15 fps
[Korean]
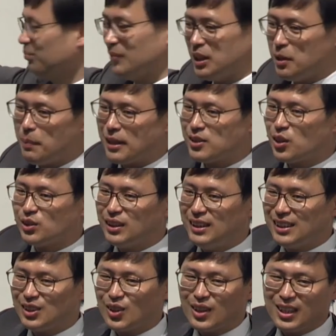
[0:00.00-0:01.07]
이 백성들이
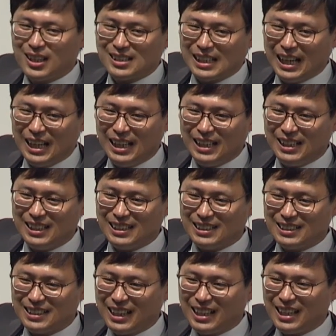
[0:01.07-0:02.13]
그렇게 잘
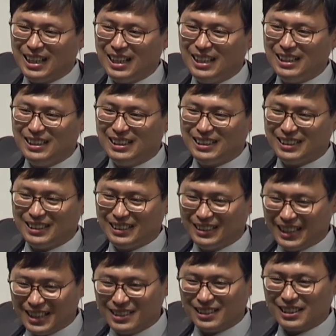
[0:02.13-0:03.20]

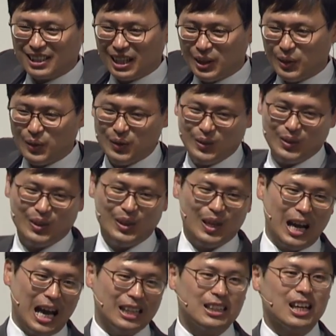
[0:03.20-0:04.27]
살아냈을까요?
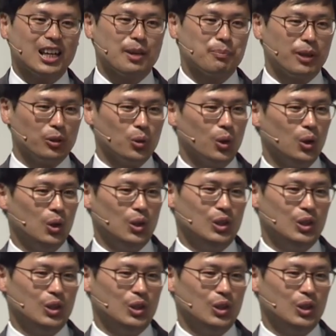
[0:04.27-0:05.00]
안타깝게도